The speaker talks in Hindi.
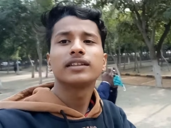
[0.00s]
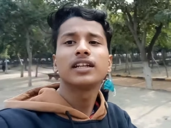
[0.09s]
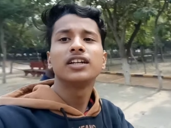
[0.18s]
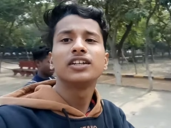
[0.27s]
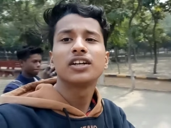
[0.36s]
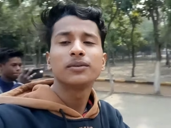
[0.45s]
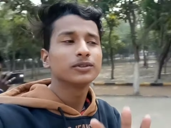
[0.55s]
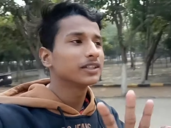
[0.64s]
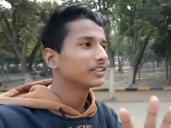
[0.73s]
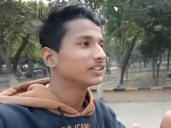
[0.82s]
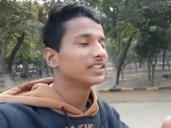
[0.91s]
बाद ना लिटरली
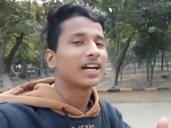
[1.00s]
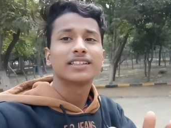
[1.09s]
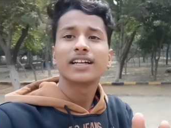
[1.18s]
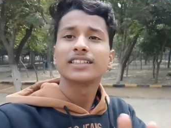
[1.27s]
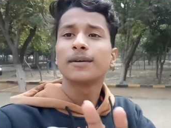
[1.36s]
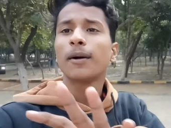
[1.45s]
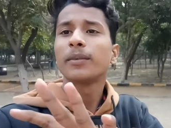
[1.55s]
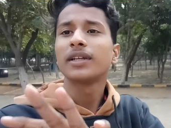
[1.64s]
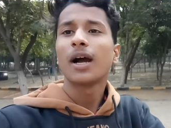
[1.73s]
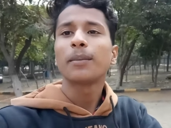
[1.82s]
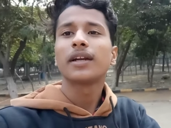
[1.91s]
मुझे एक चीज़ याद आया जब
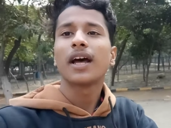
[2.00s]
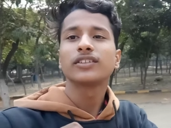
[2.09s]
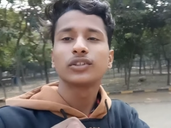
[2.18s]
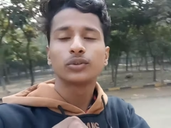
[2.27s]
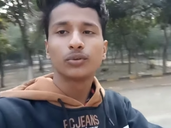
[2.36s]
हमने यहाँ पे डांस की